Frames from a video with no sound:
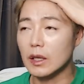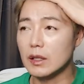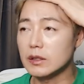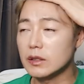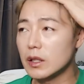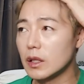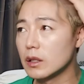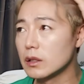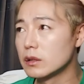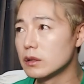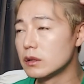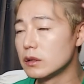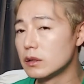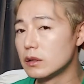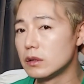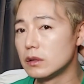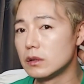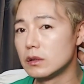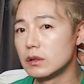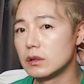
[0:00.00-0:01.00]

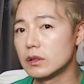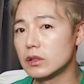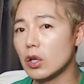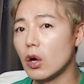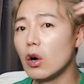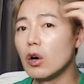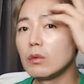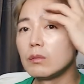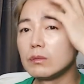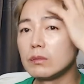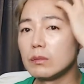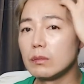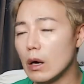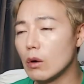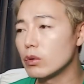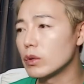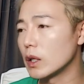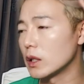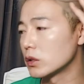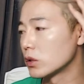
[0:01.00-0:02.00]
탈색을 처음
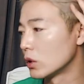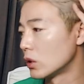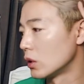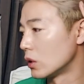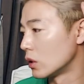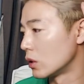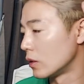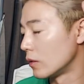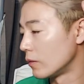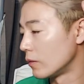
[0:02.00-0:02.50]
하고 나서